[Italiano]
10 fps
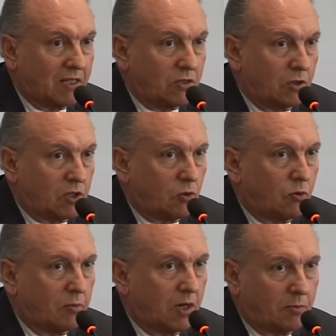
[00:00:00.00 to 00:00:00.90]
Ma anche
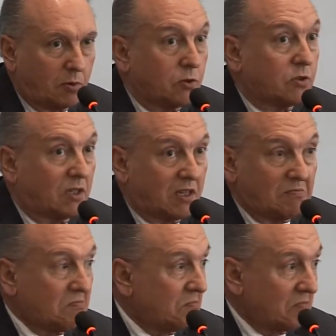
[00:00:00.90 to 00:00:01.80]
se o la mia
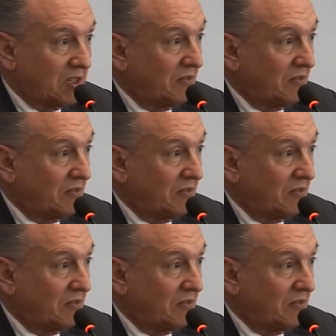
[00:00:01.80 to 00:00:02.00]
nazionale